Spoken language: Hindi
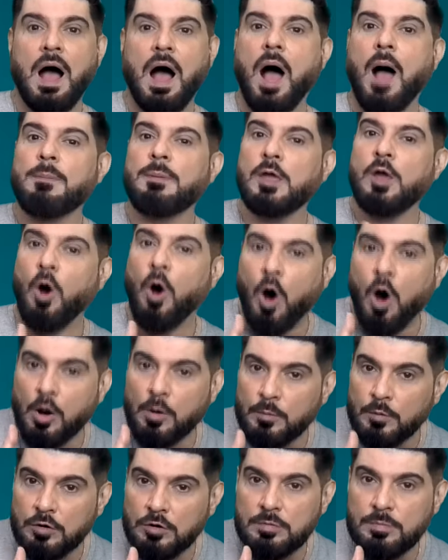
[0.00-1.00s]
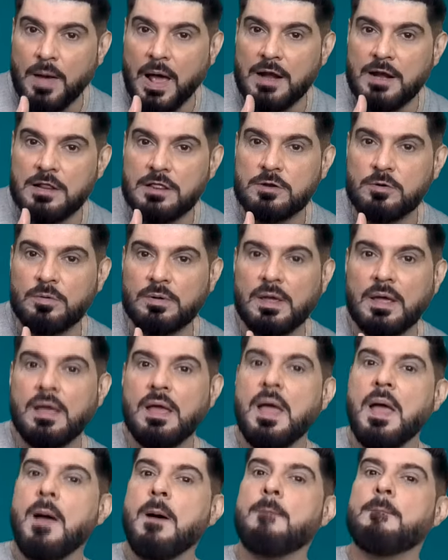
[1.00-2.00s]
आपके हार्मोन्स बैलेंस होंगे
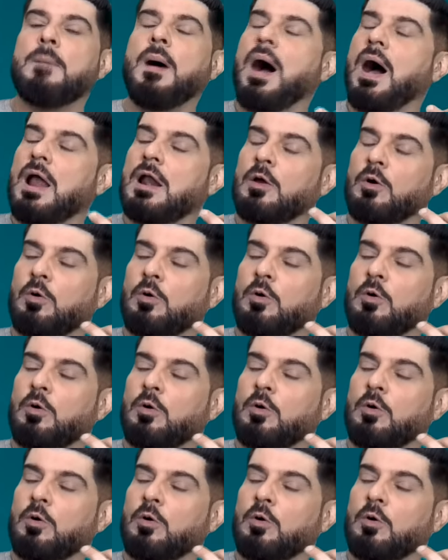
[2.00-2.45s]
बाल